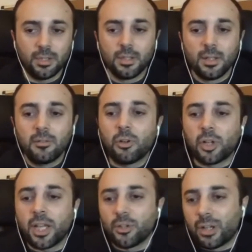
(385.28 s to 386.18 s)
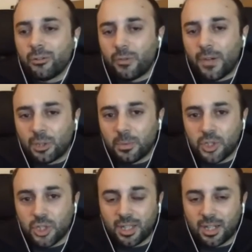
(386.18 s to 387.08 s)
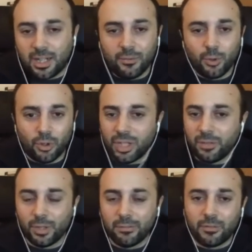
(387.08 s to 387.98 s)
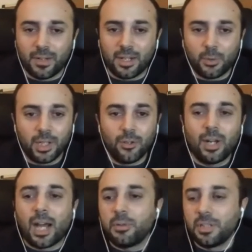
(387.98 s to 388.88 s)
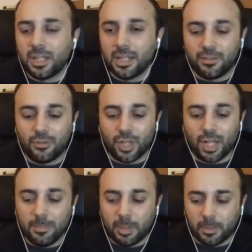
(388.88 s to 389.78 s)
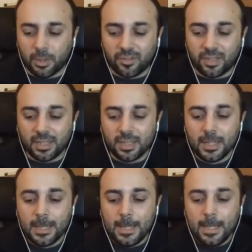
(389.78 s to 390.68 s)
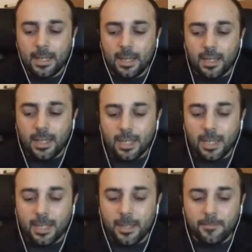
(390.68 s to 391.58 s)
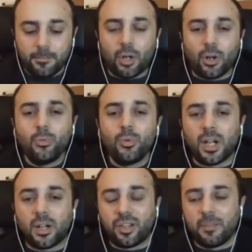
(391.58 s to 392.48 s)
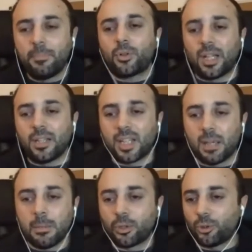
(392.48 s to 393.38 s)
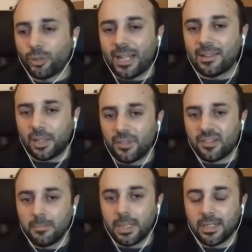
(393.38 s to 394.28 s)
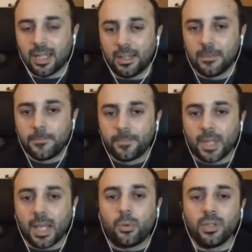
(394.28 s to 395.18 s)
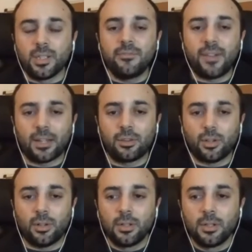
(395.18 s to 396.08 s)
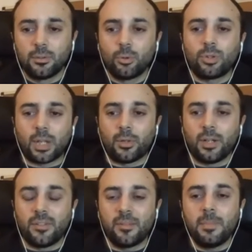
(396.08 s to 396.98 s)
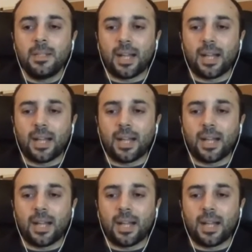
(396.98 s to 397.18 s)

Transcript: Solo che io non l'avevo fatto per cercare lavoro, né volevo fare quello là, quindi rifiutai le proposte. Eh, però l'unica cosa importante è che mi portò tanta visibilità e quindi di fatto tutta quella visibilità